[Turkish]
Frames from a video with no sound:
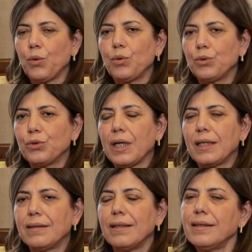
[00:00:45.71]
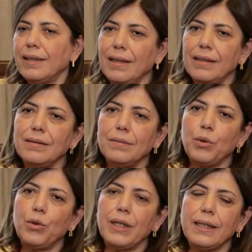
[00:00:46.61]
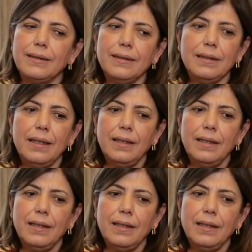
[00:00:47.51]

olgu zaten. Neden böyleydi?